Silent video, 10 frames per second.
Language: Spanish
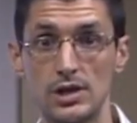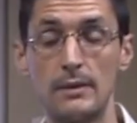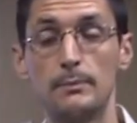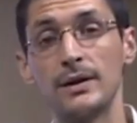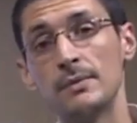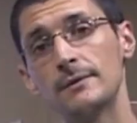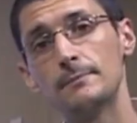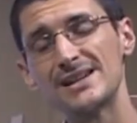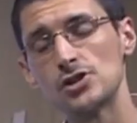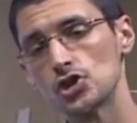O sea, el
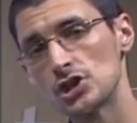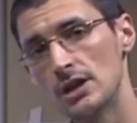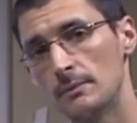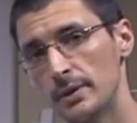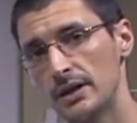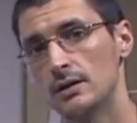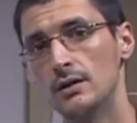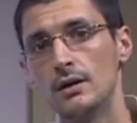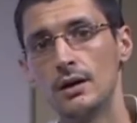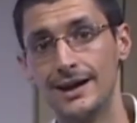primer paso siempre,
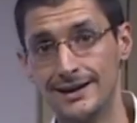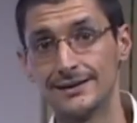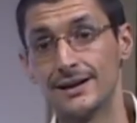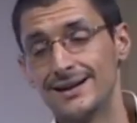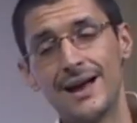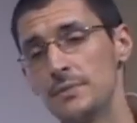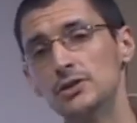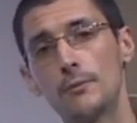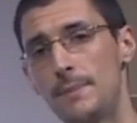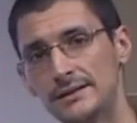en, en
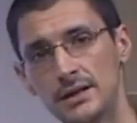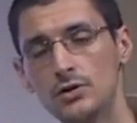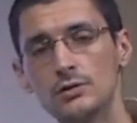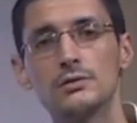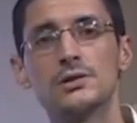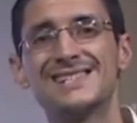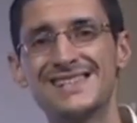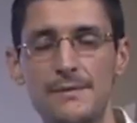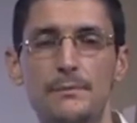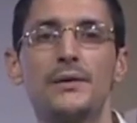ámbito hepático,
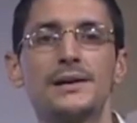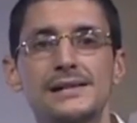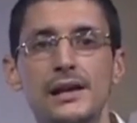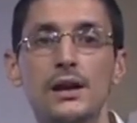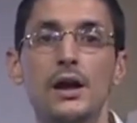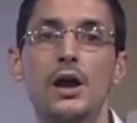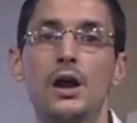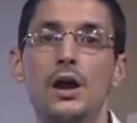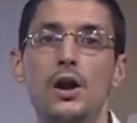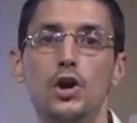siempre va a ser
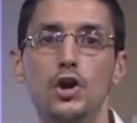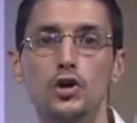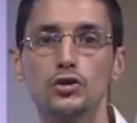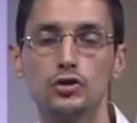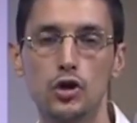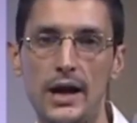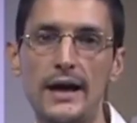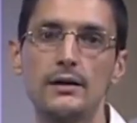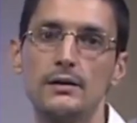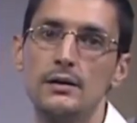no
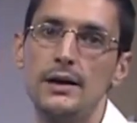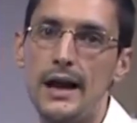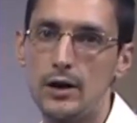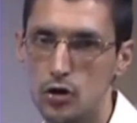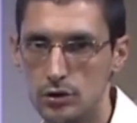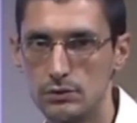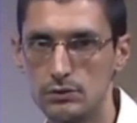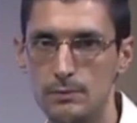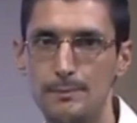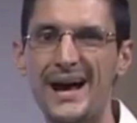tocar el alcohol,
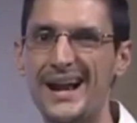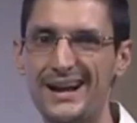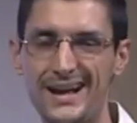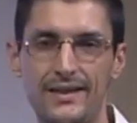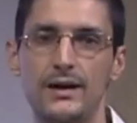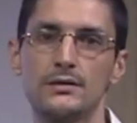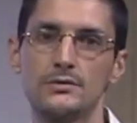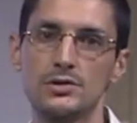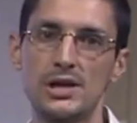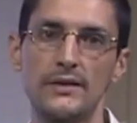para nada.
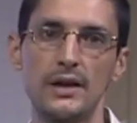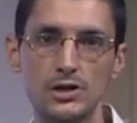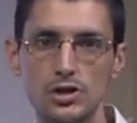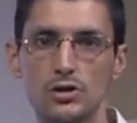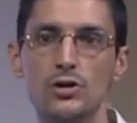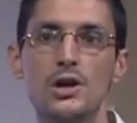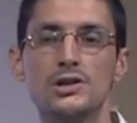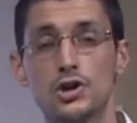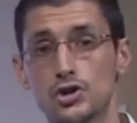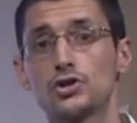O sea, de hecho,
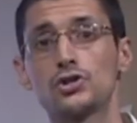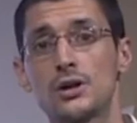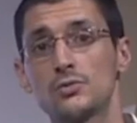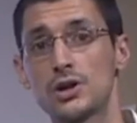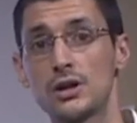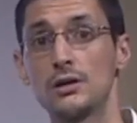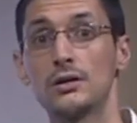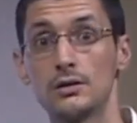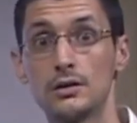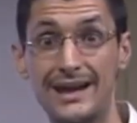si nosotros tenemos
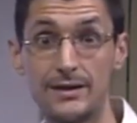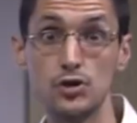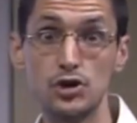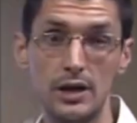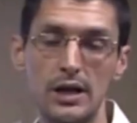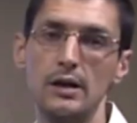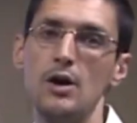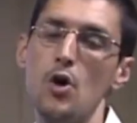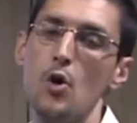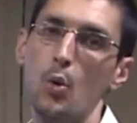que, queremos
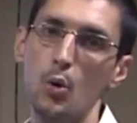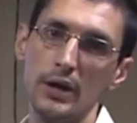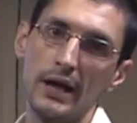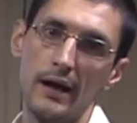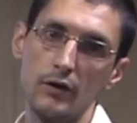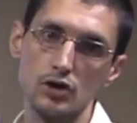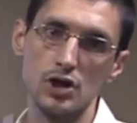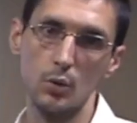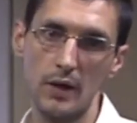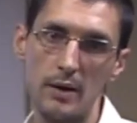tener un hígado
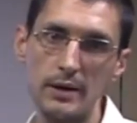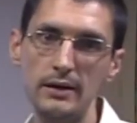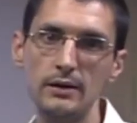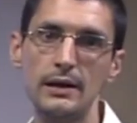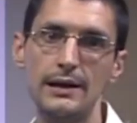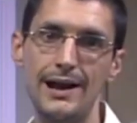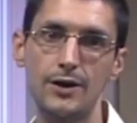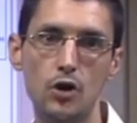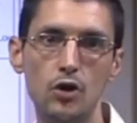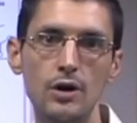saludable, el
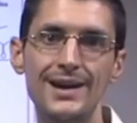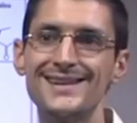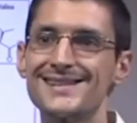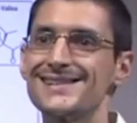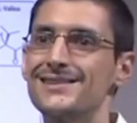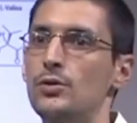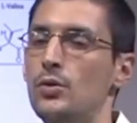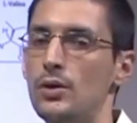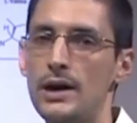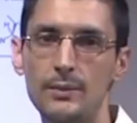alcohol es
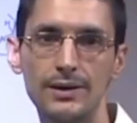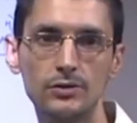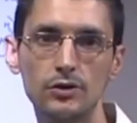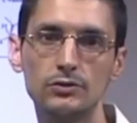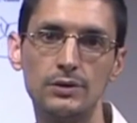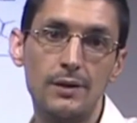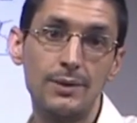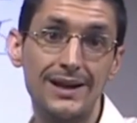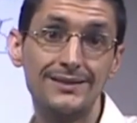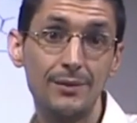un alimento
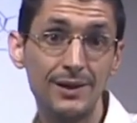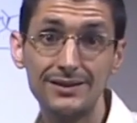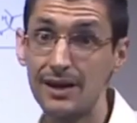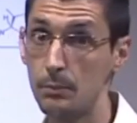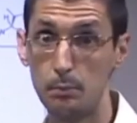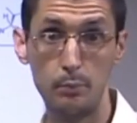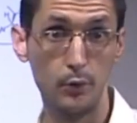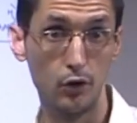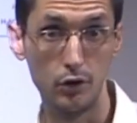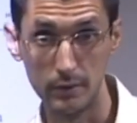terminantemente
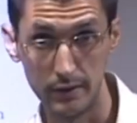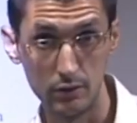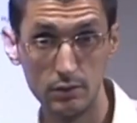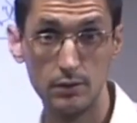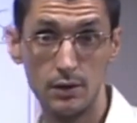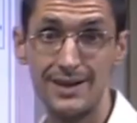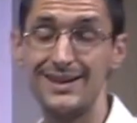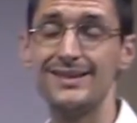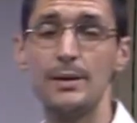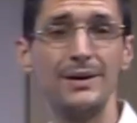prohibido,
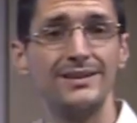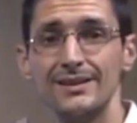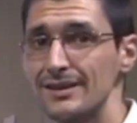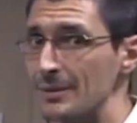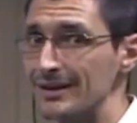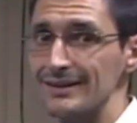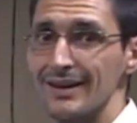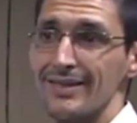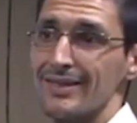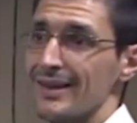
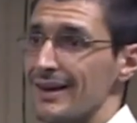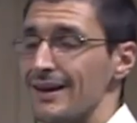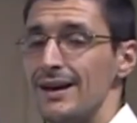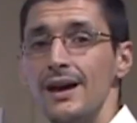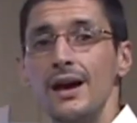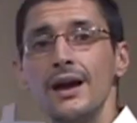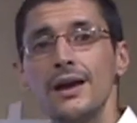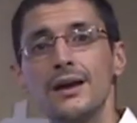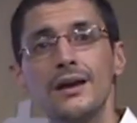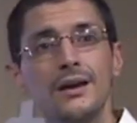independientemente de
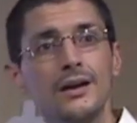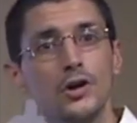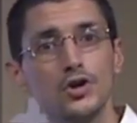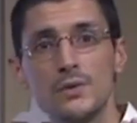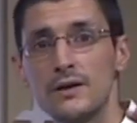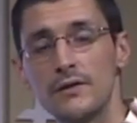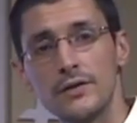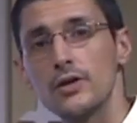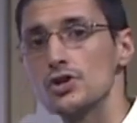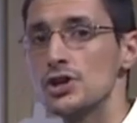eh, los
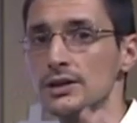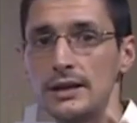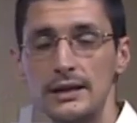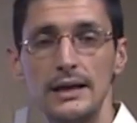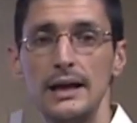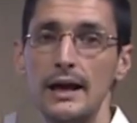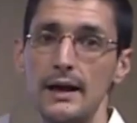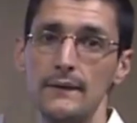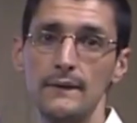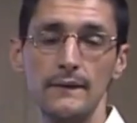beneficios que te
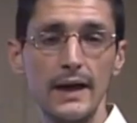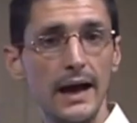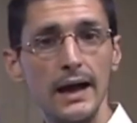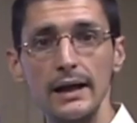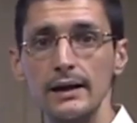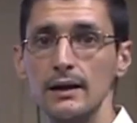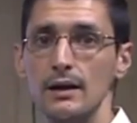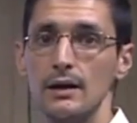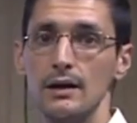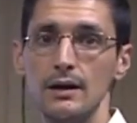quieran dar
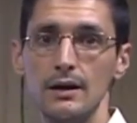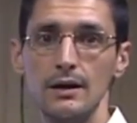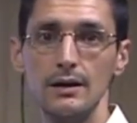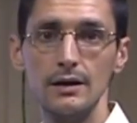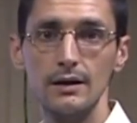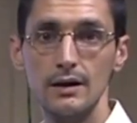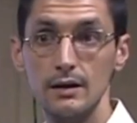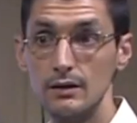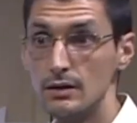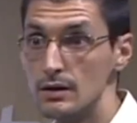
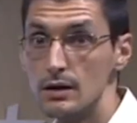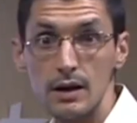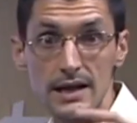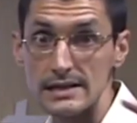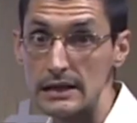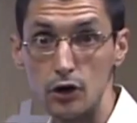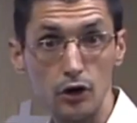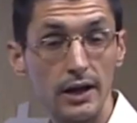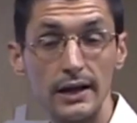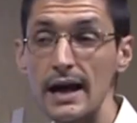eh, las
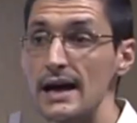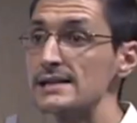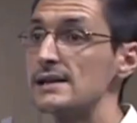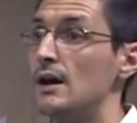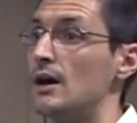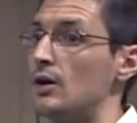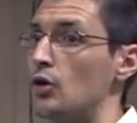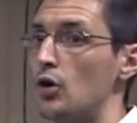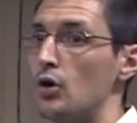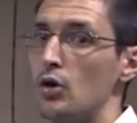licoreras
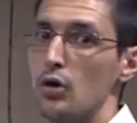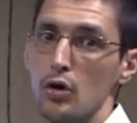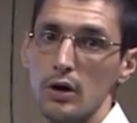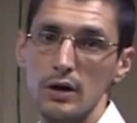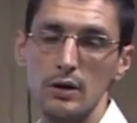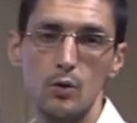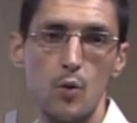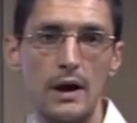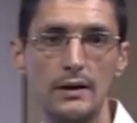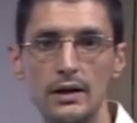o eh,
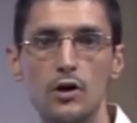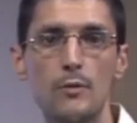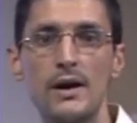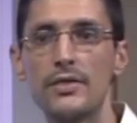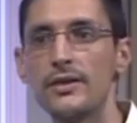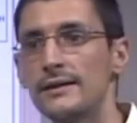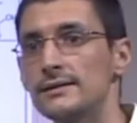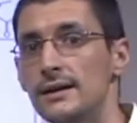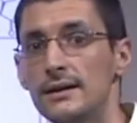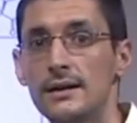cualquier
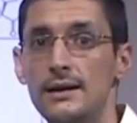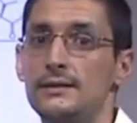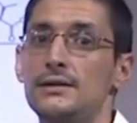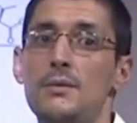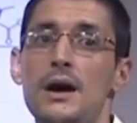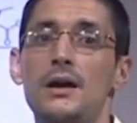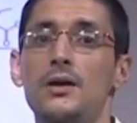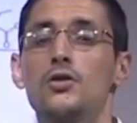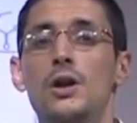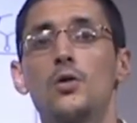comerciante que
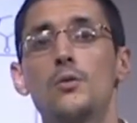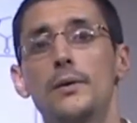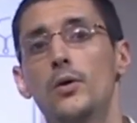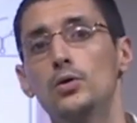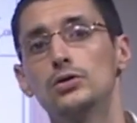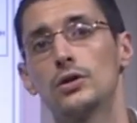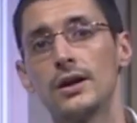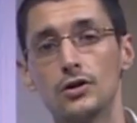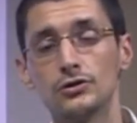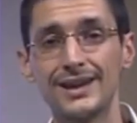trabaje con algún producto
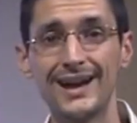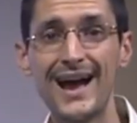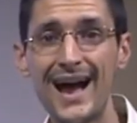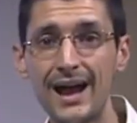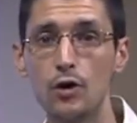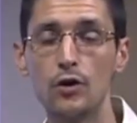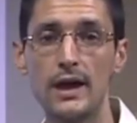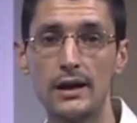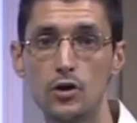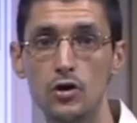que contenga algo
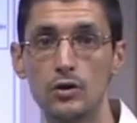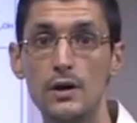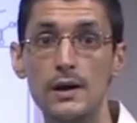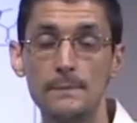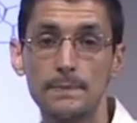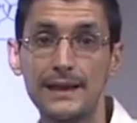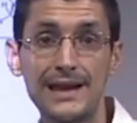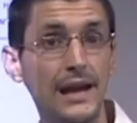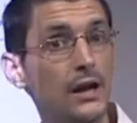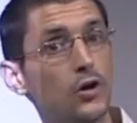de alcohol.
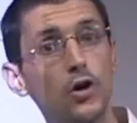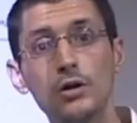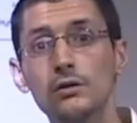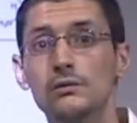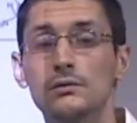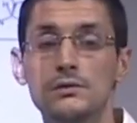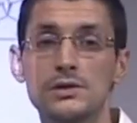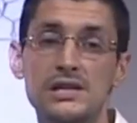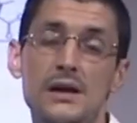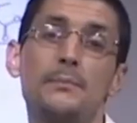El alcohol
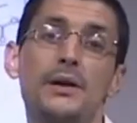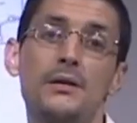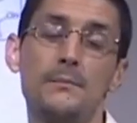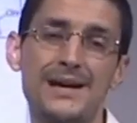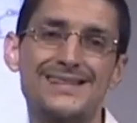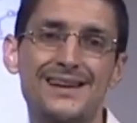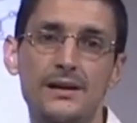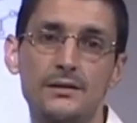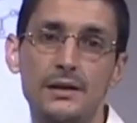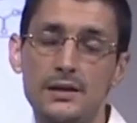siempre va a
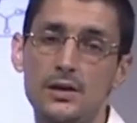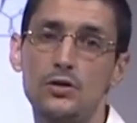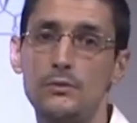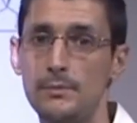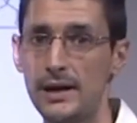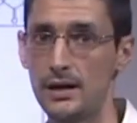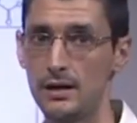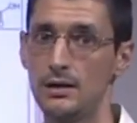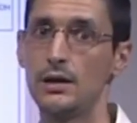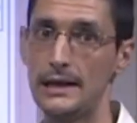ser dañino
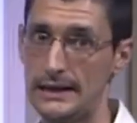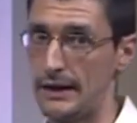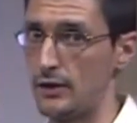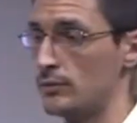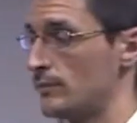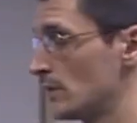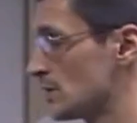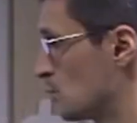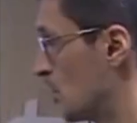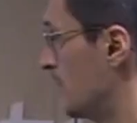para el hígado.
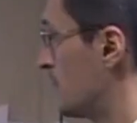Es muy